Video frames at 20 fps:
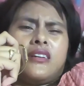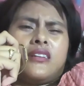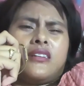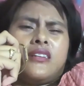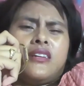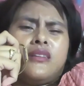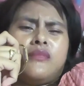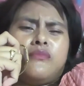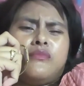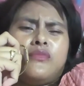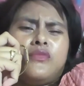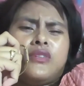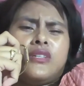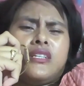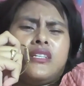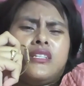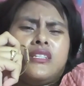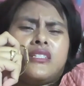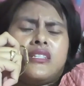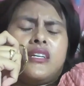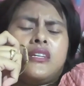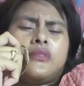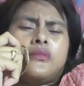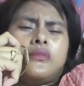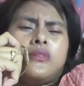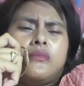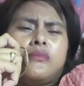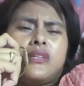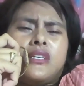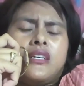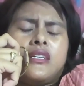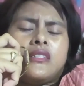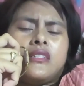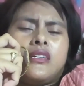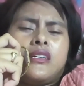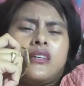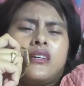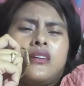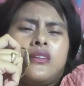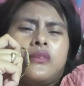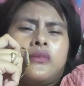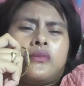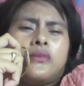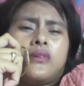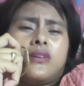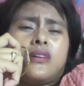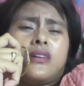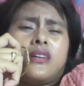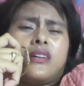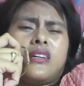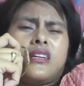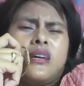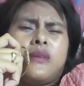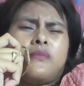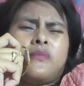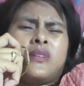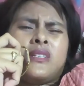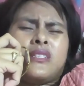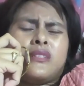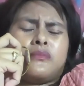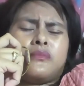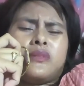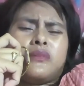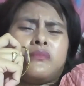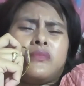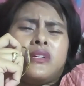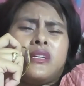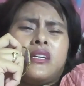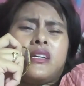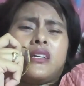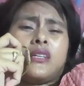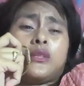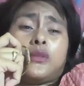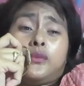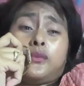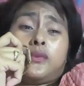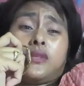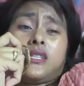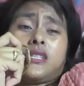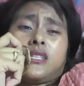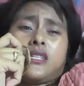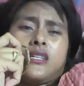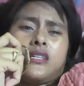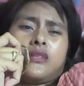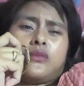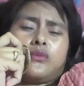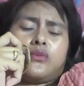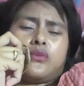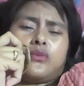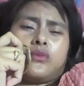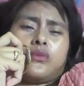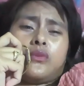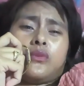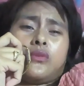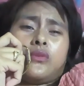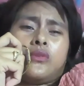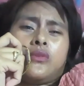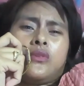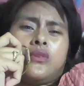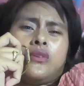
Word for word: Dan mungkin saya juga merasa kalau kenapa sampai mereka suka sekali untuk